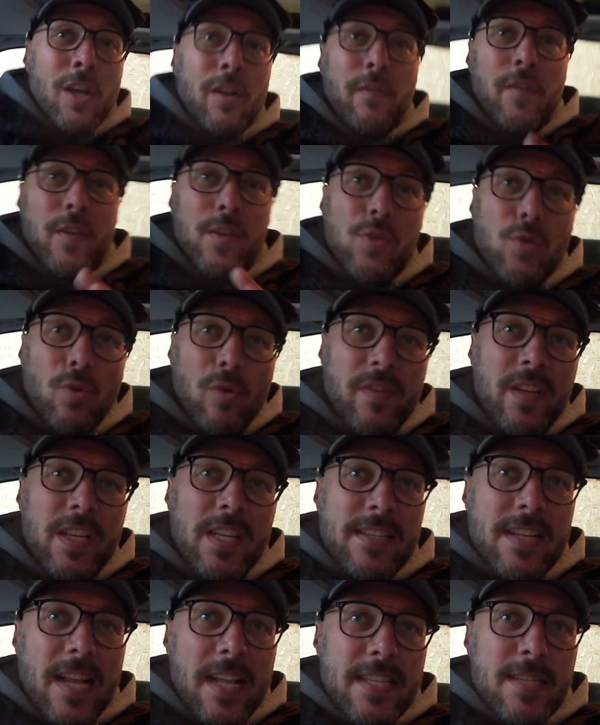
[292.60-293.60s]
versuche hier
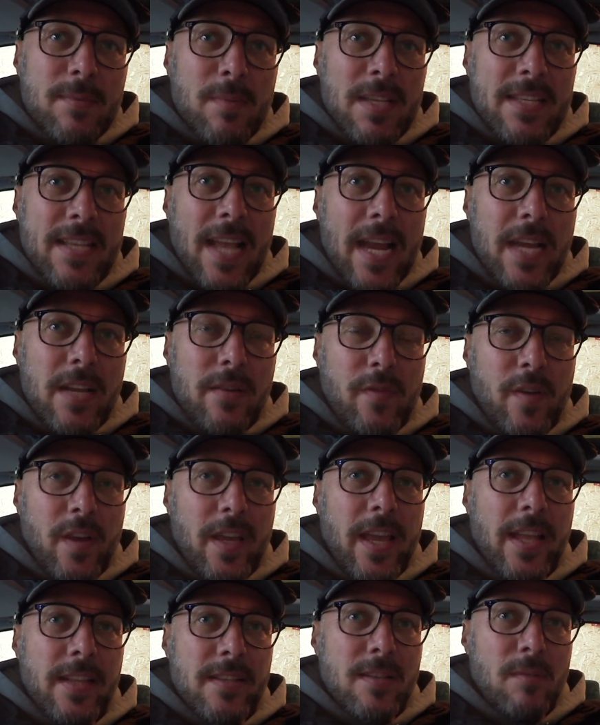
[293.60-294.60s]
das Ganze mal
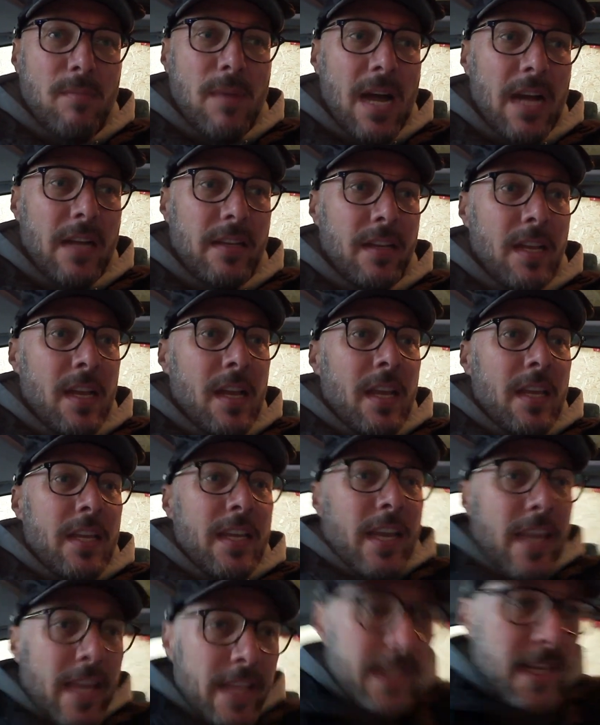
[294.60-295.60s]
seitenverkehrt zu machen.
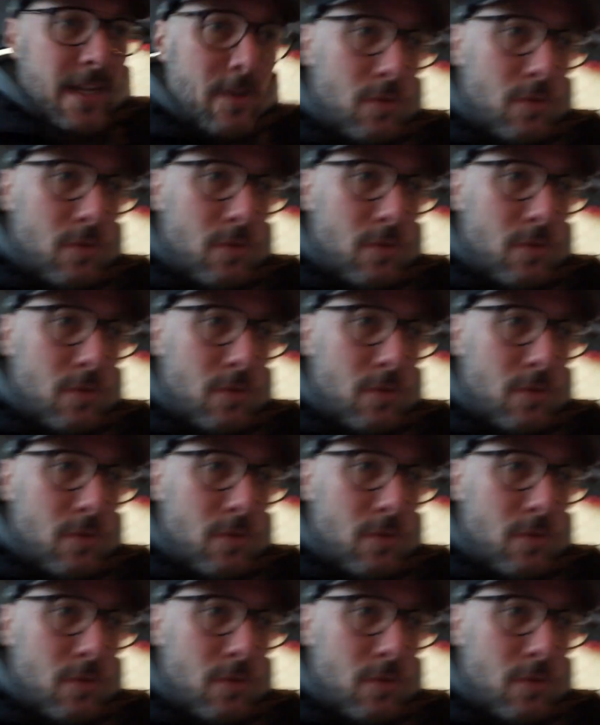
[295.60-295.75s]
Hier geht der